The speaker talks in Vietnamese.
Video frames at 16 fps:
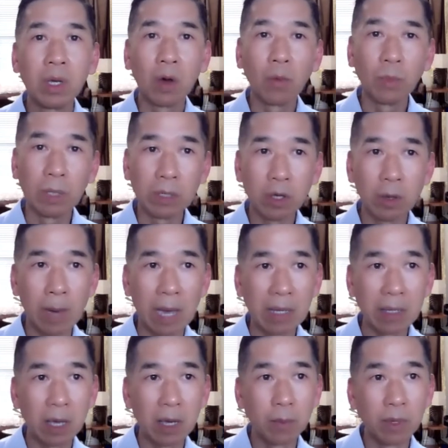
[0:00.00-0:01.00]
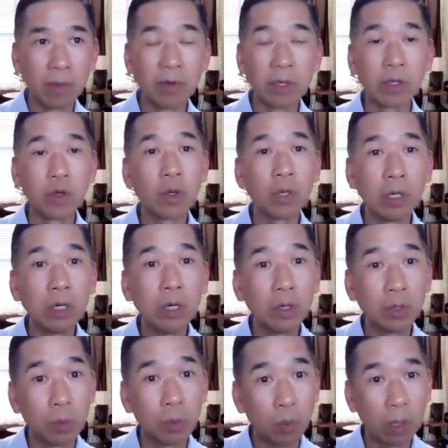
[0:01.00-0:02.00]
không những cho bản thân mình và cho những
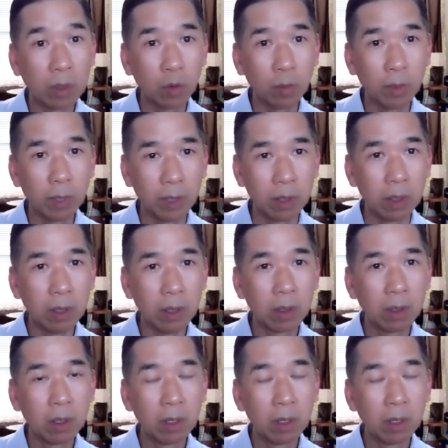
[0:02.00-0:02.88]
người xung quanh của mình nữa.